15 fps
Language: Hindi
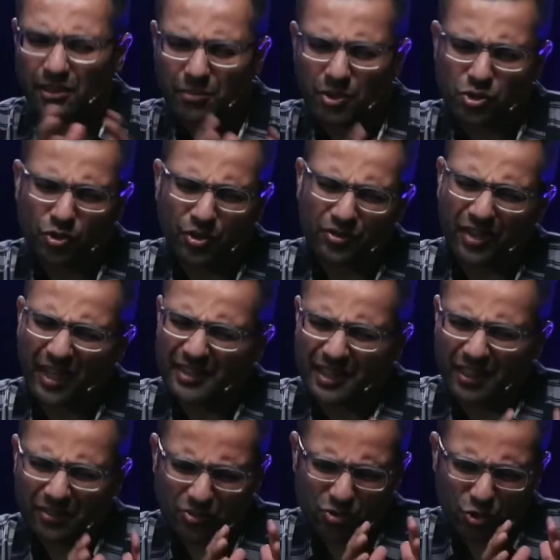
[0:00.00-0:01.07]
टर्म इंश्योरेंस का आई
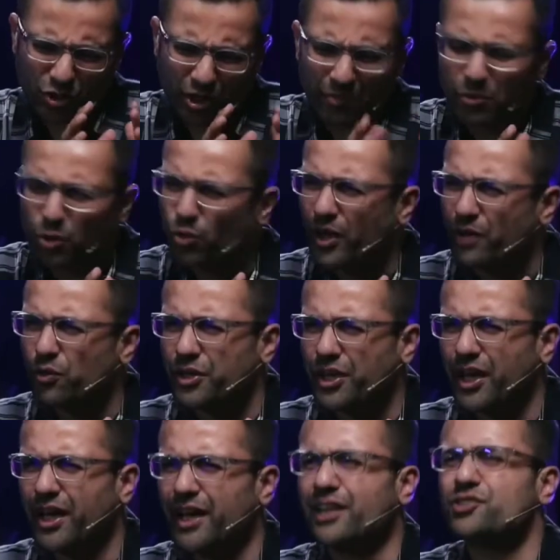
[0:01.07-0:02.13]
थिंक जो थम रूल है वो
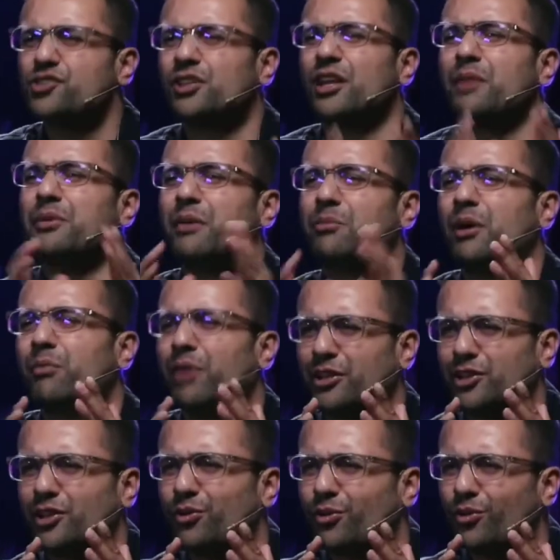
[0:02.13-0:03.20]
ये है कि जितना भी आप
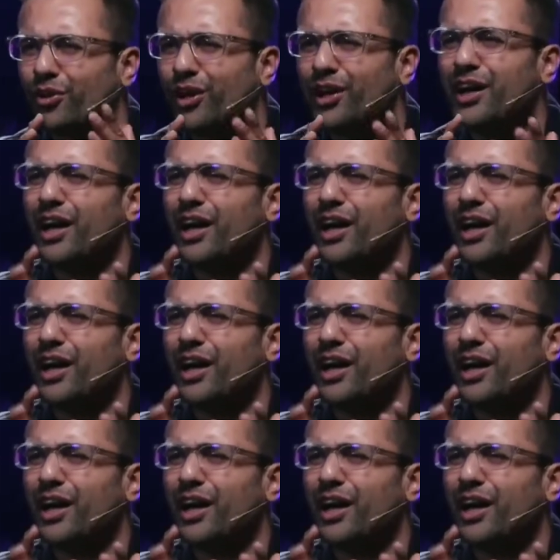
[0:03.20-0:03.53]
कमाते हो